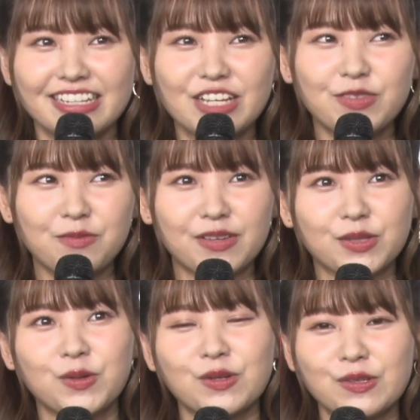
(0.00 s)
でもやっぱ
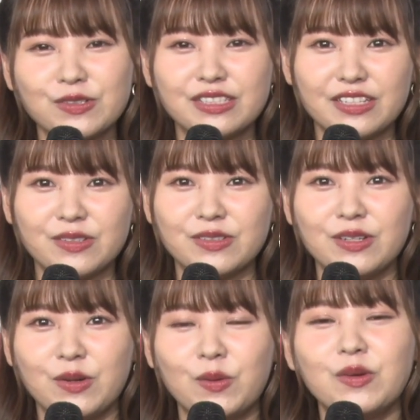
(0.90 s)
東京っていう
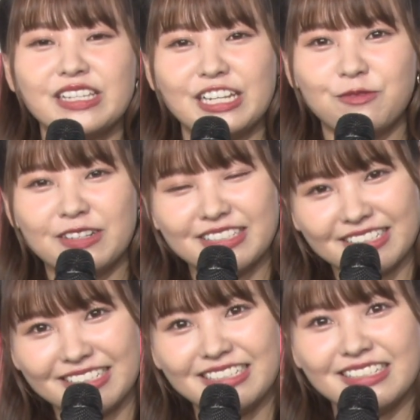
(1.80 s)
大きな
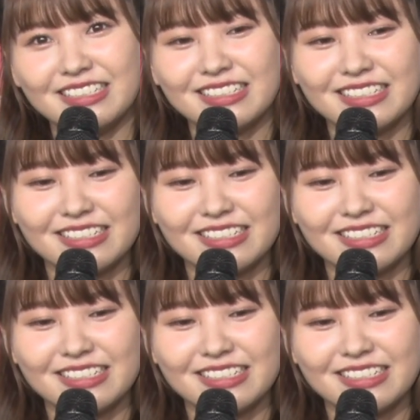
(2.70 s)
街に